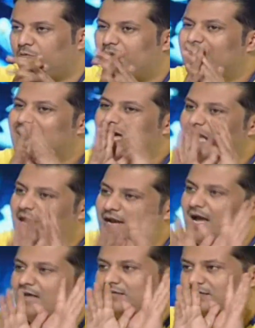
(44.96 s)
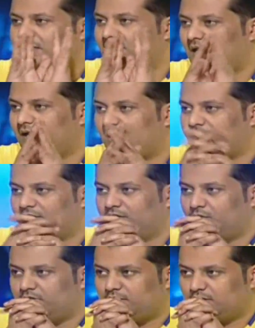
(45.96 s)
لهم انا حاسس ان حناخذ
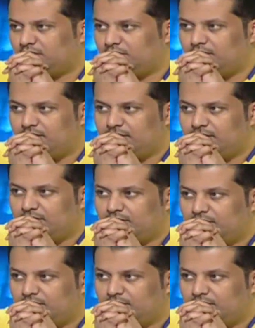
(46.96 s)
الدوري انا قلت في